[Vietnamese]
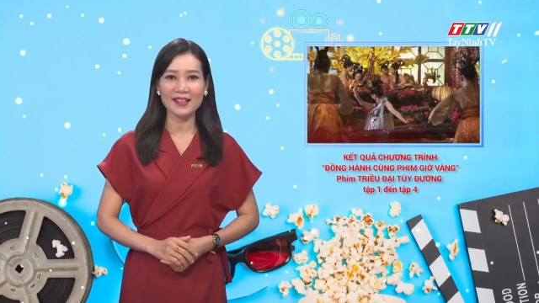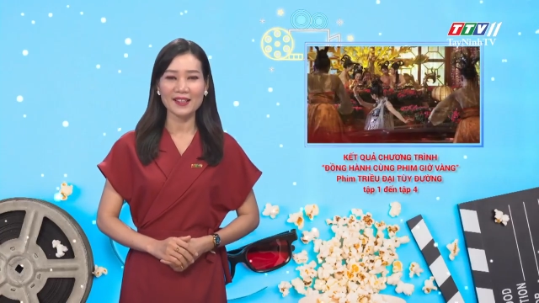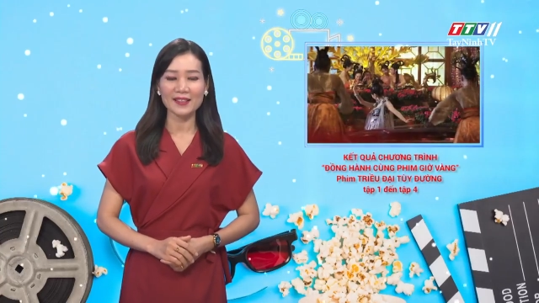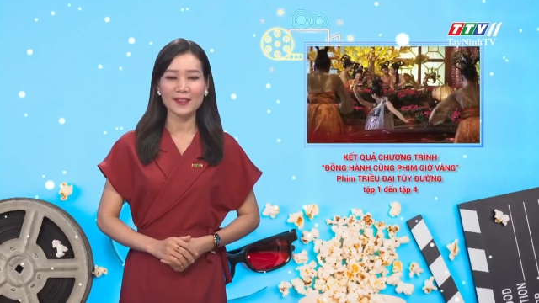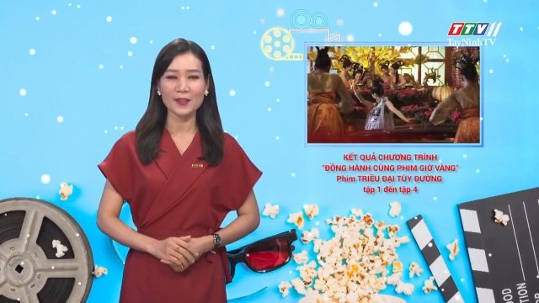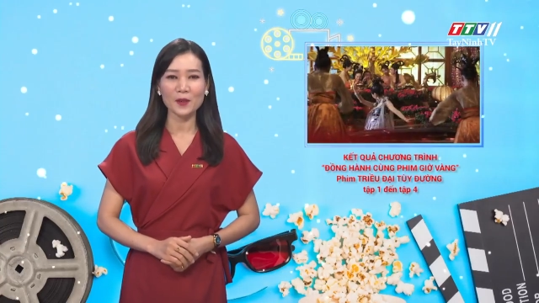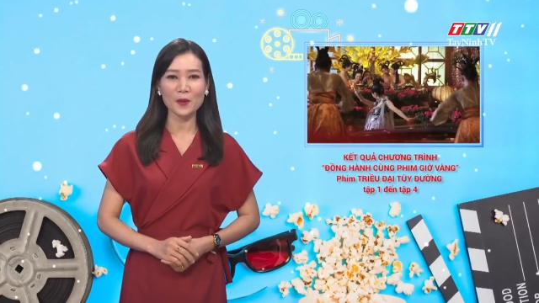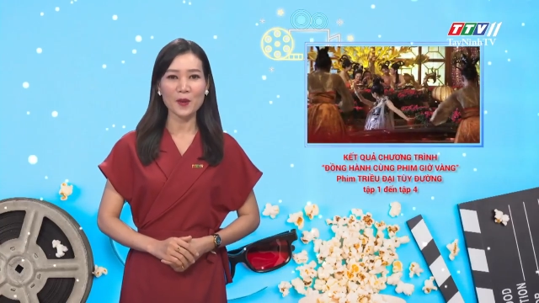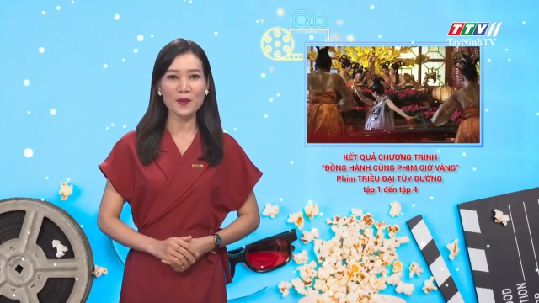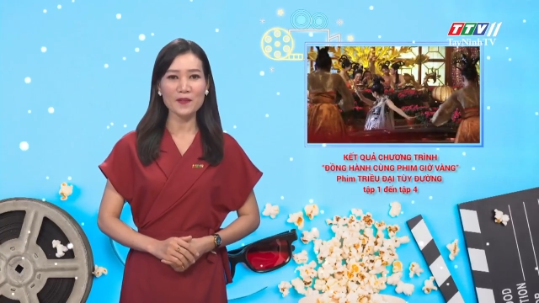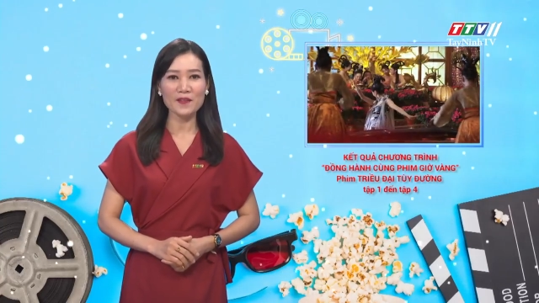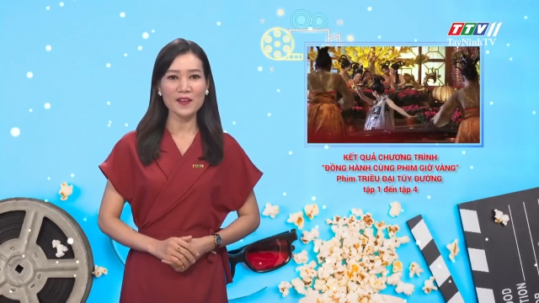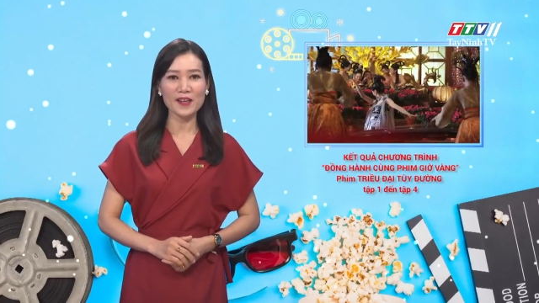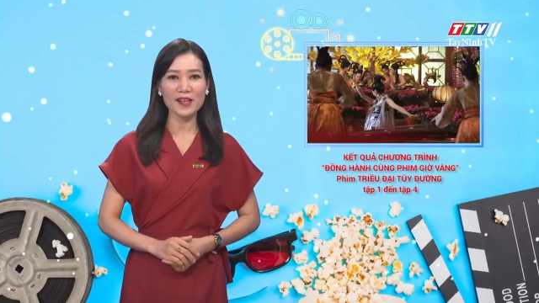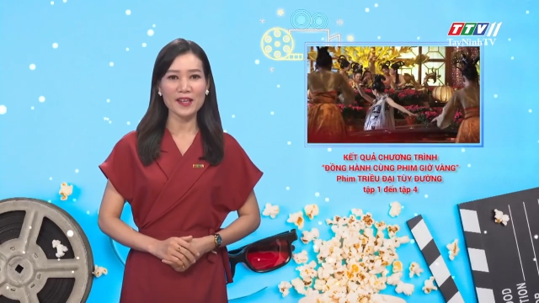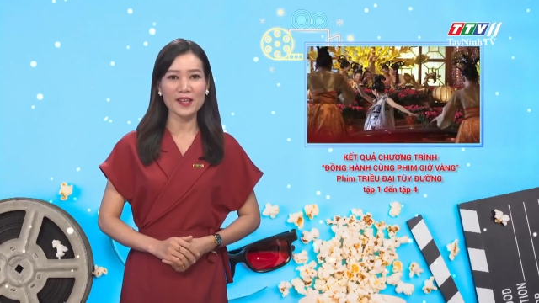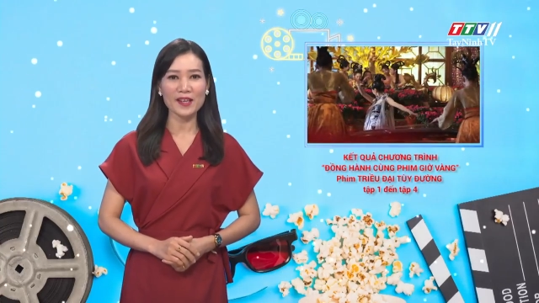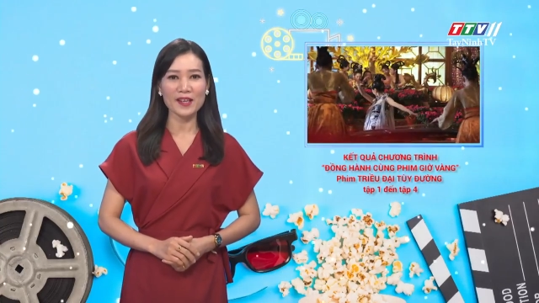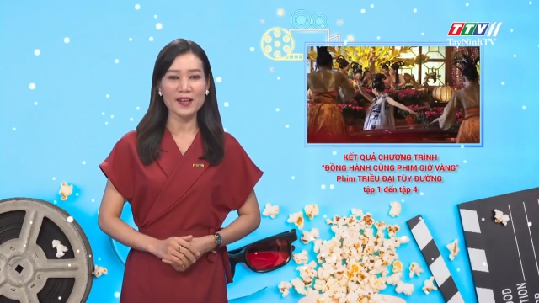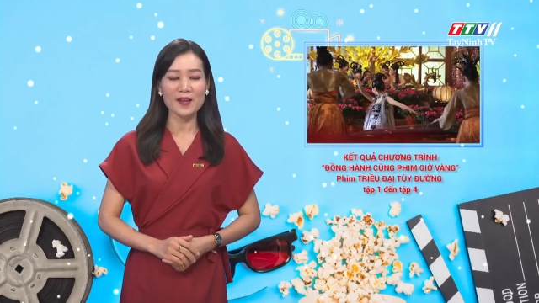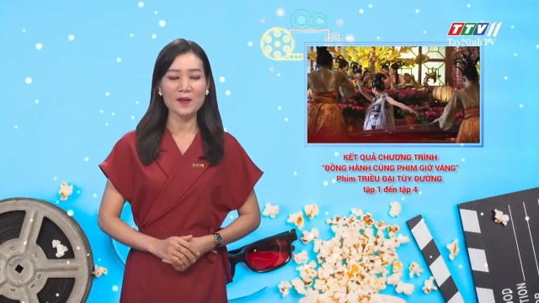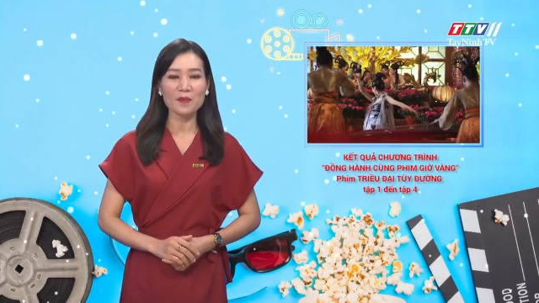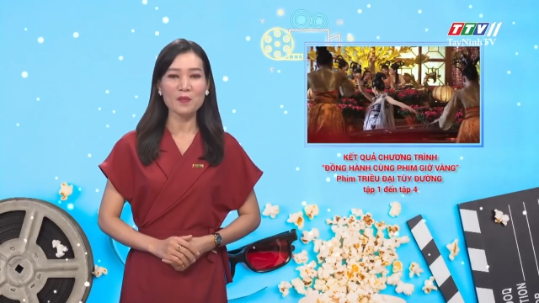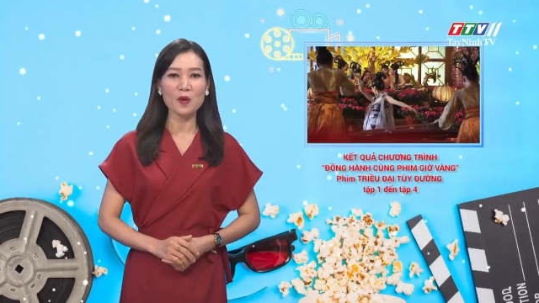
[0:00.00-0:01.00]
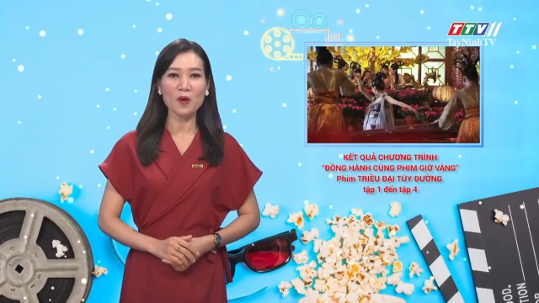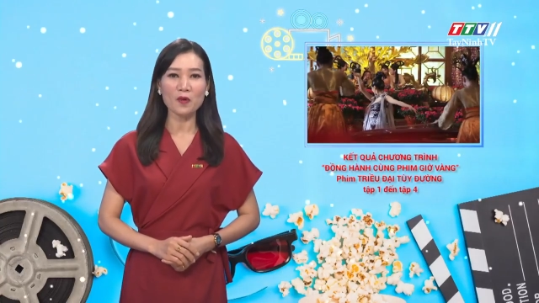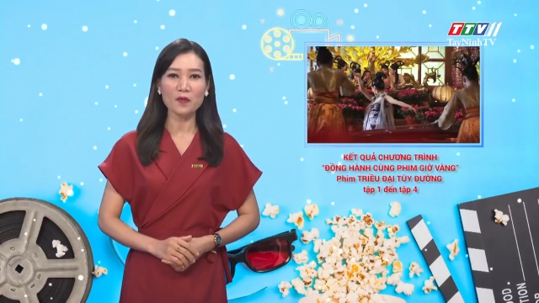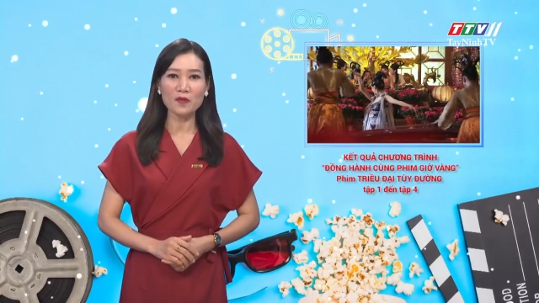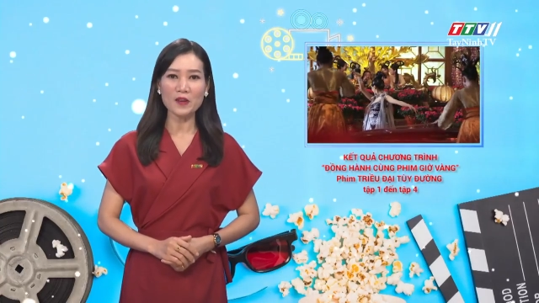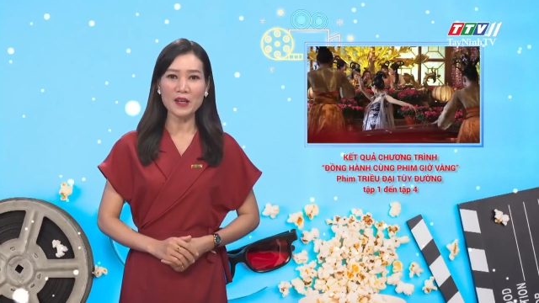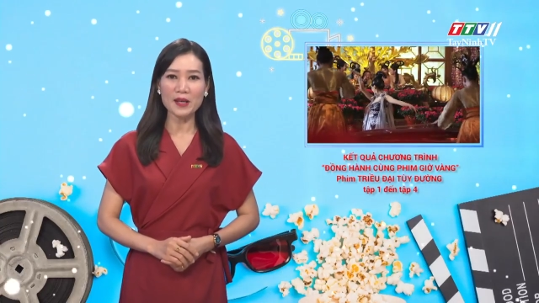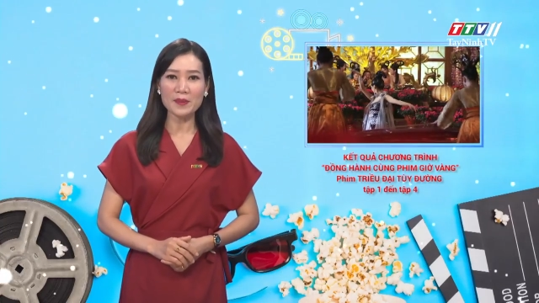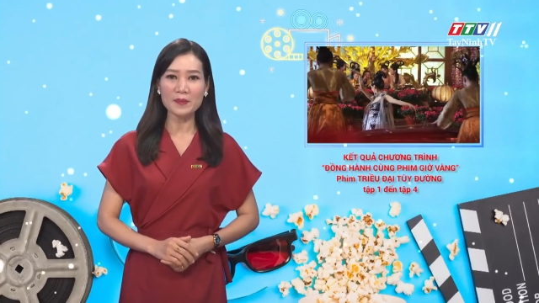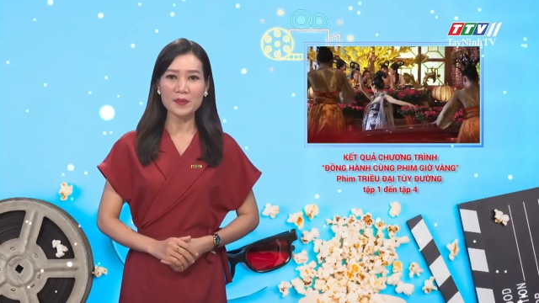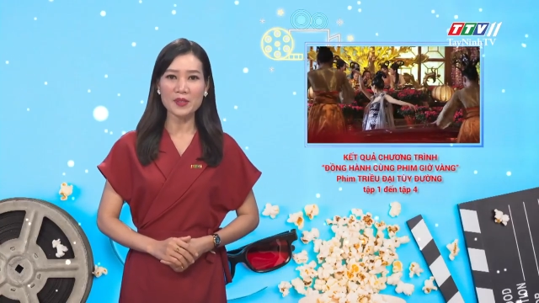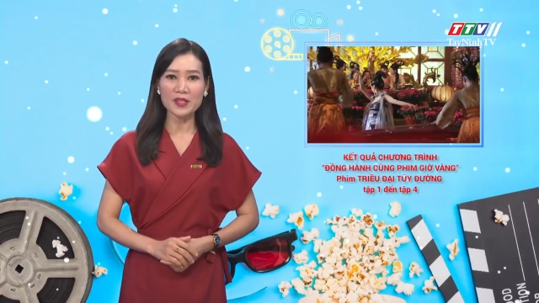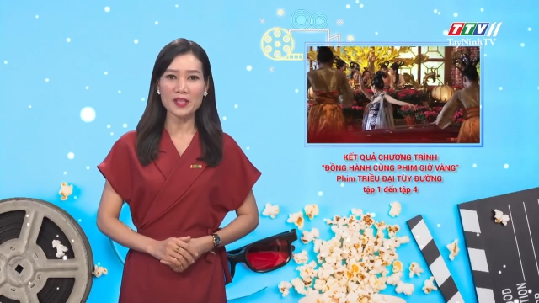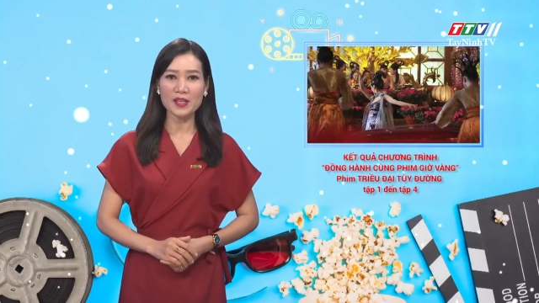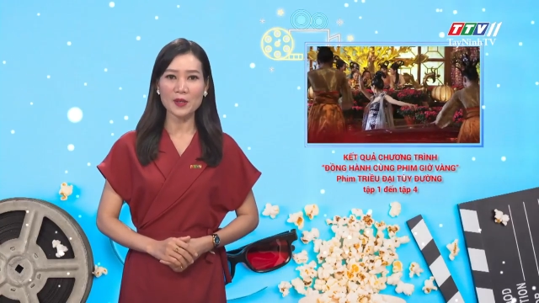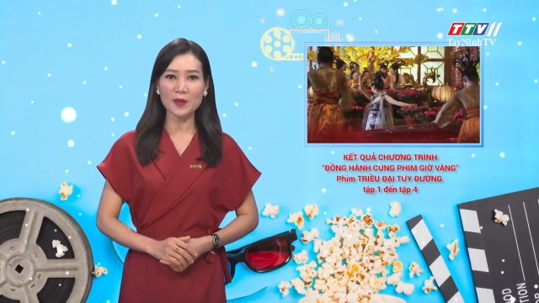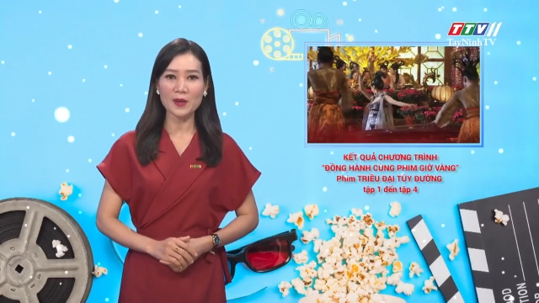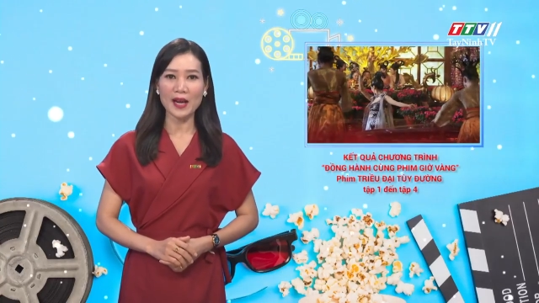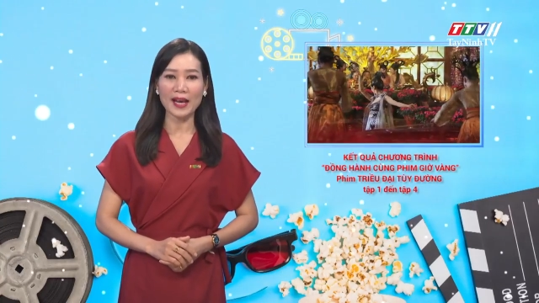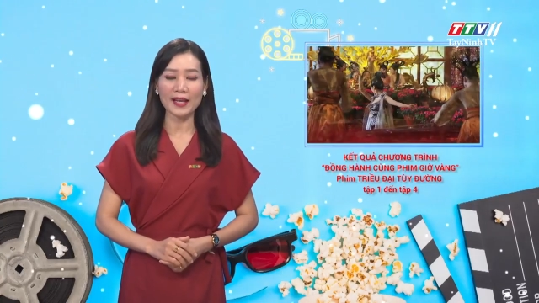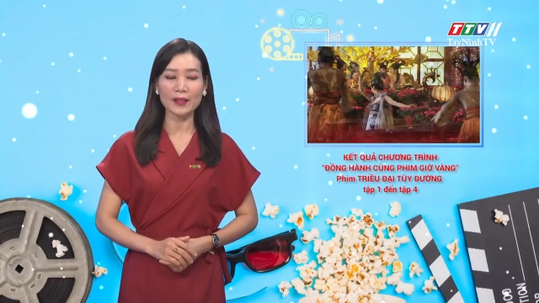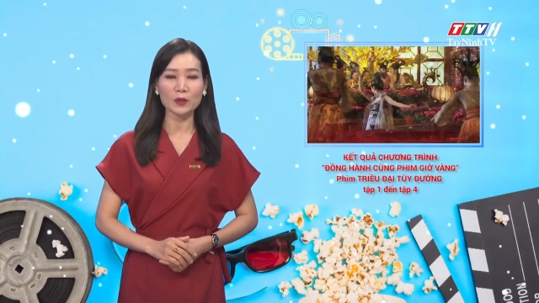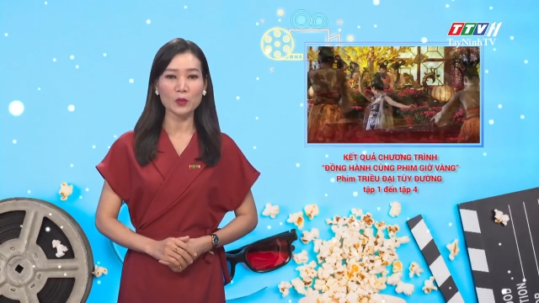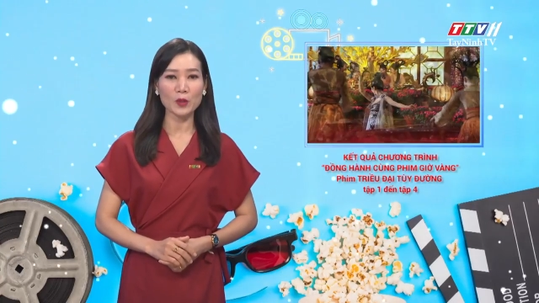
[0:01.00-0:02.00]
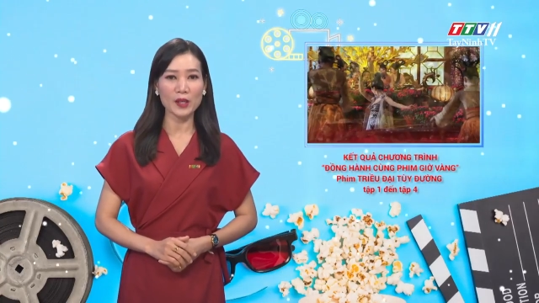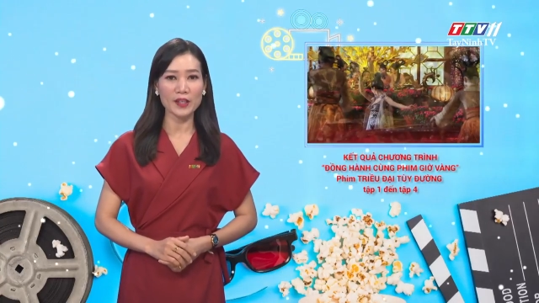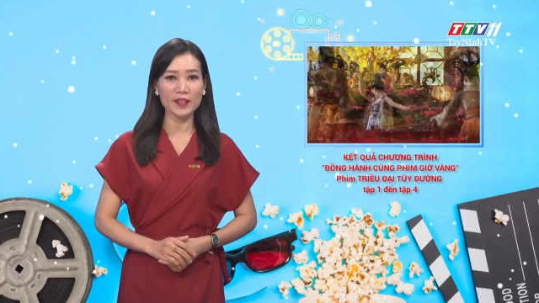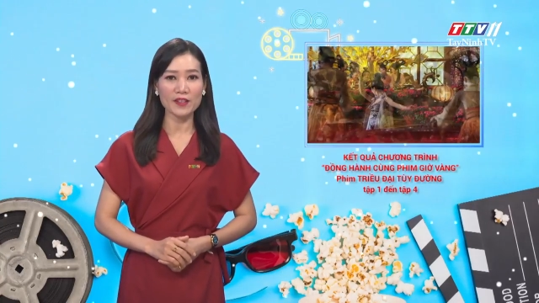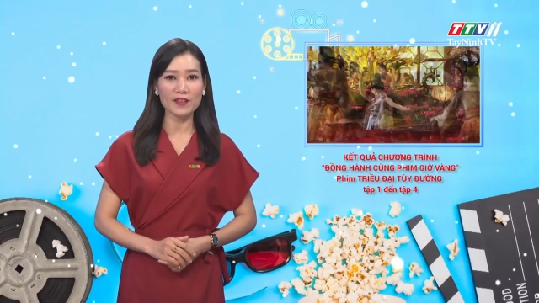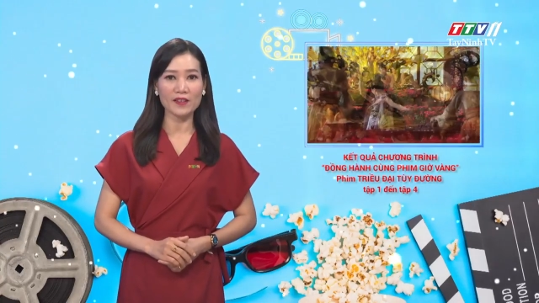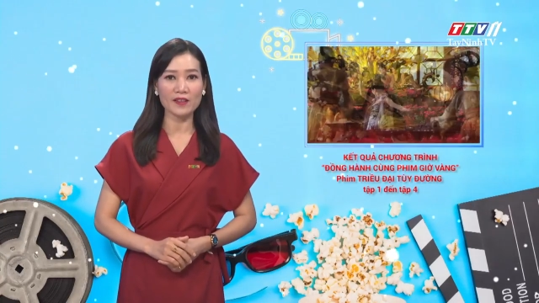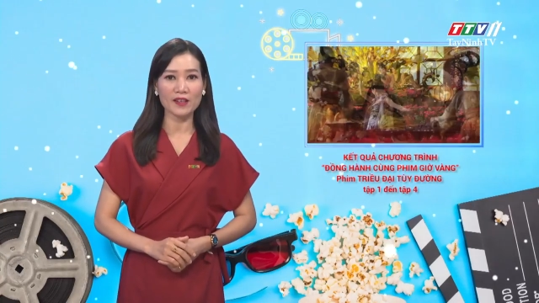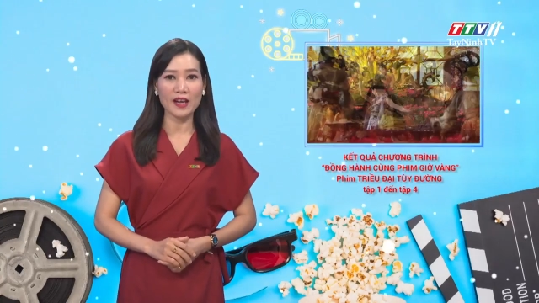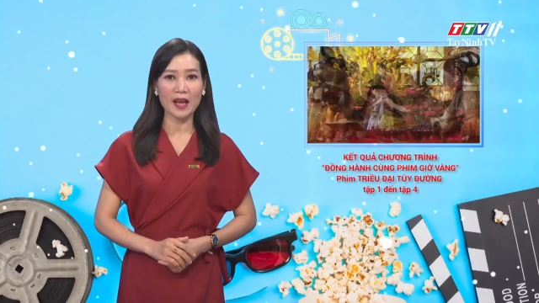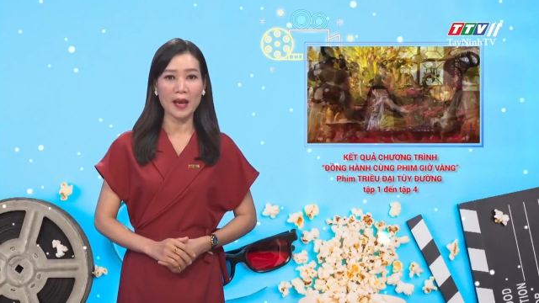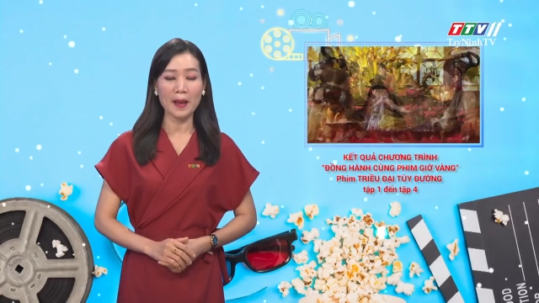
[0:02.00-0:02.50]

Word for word: Thưa quý vị, bộ phim Triều Đại Tùy Đường